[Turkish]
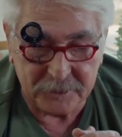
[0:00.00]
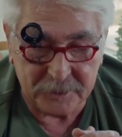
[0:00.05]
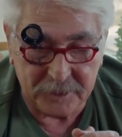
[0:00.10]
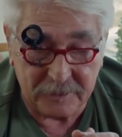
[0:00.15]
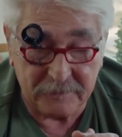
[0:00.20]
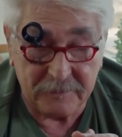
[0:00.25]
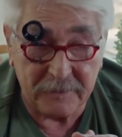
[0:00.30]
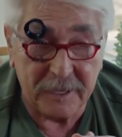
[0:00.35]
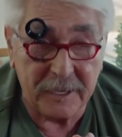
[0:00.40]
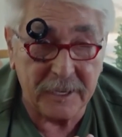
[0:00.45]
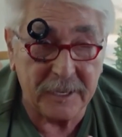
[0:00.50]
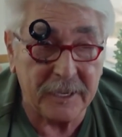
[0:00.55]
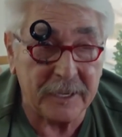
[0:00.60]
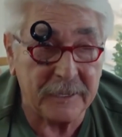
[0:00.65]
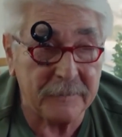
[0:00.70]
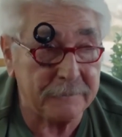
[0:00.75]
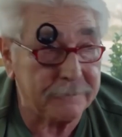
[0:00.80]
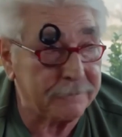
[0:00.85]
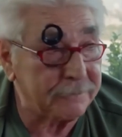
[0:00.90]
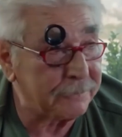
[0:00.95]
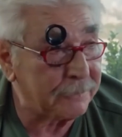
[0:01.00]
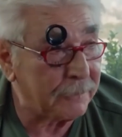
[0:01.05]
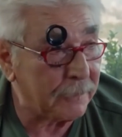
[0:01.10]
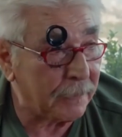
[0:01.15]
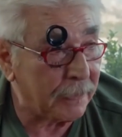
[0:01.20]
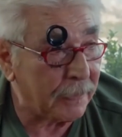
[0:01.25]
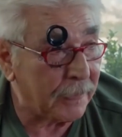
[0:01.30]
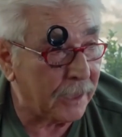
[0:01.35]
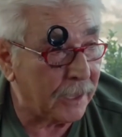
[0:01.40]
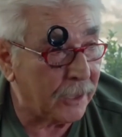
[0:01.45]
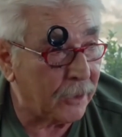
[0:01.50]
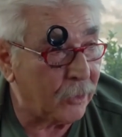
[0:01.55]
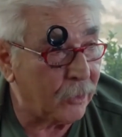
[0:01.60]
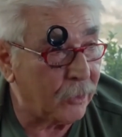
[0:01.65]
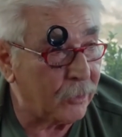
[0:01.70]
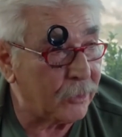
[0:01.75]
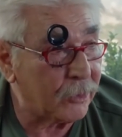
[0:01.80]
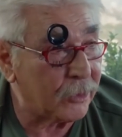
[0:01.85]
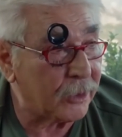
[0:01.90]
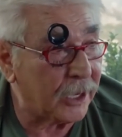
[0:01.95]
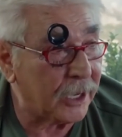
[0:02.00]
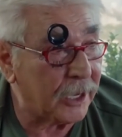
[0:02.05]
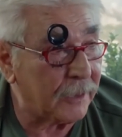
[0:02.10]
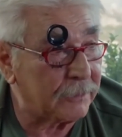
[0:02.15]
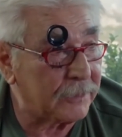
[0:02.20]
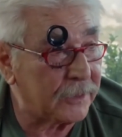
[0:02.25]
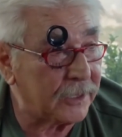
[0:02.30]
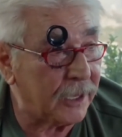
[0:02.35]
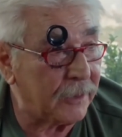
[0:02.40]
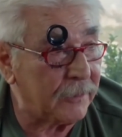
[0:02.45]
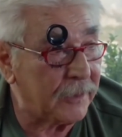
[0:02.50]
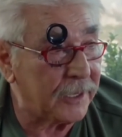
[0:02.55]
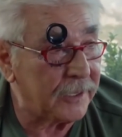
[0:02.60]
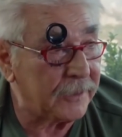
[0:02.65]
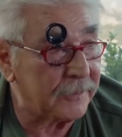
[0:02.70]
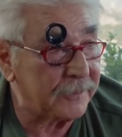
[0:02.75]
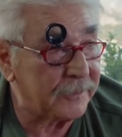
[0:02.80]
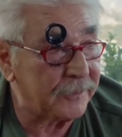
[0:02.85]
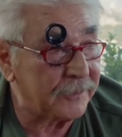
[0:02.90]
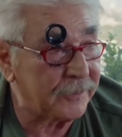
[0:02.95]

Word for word: Mücevherlere omurga yaptık ama...